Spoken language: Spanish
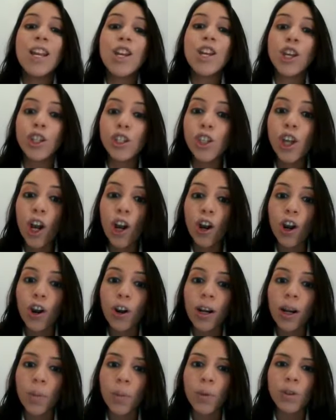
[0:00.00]
no solo
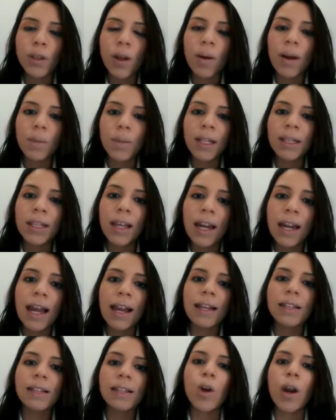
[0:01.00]
los responsables
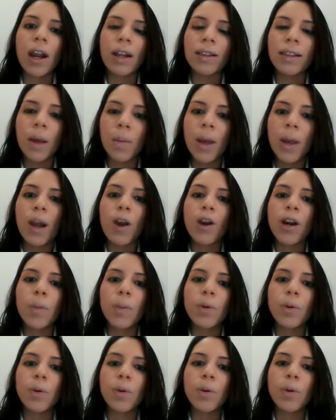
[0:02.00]
materiales, sino también los
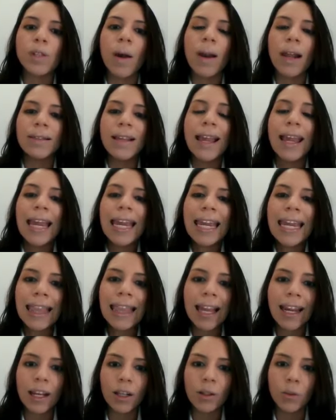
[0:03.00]
responsables
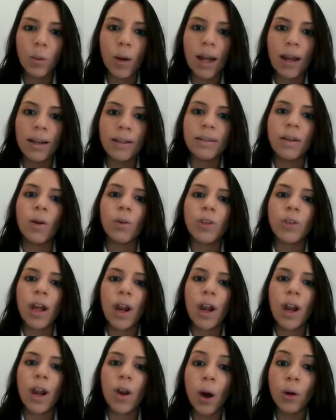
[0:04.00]
intelectuales, o
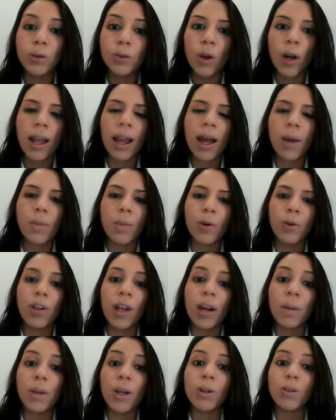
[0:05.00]
sea, los autores en ambos
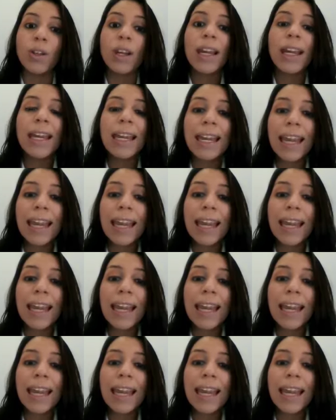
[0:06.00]
términos.